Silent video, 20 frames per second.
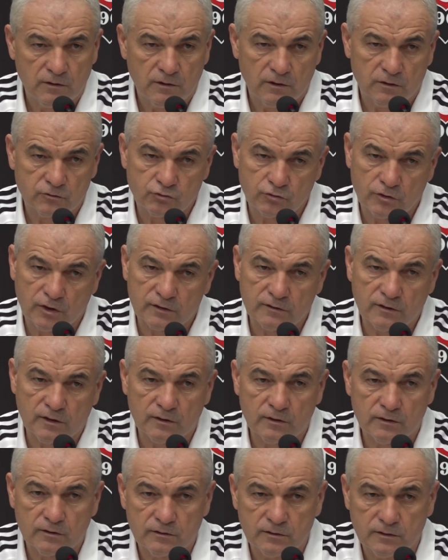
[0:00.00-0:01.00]
Şu
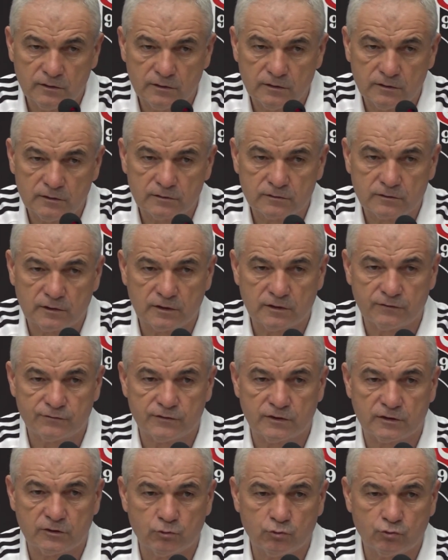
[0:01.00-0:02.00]
anda e,
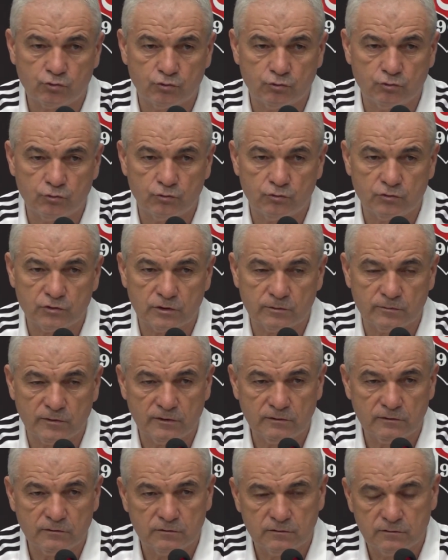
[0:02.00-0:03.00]
taraftarı düşündüğünüz zaman
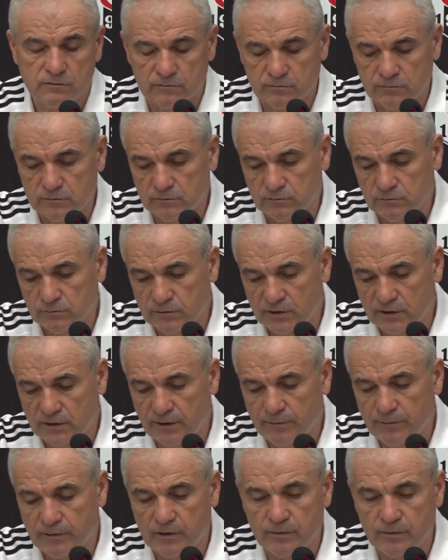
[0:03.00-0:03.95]
e, ben hemen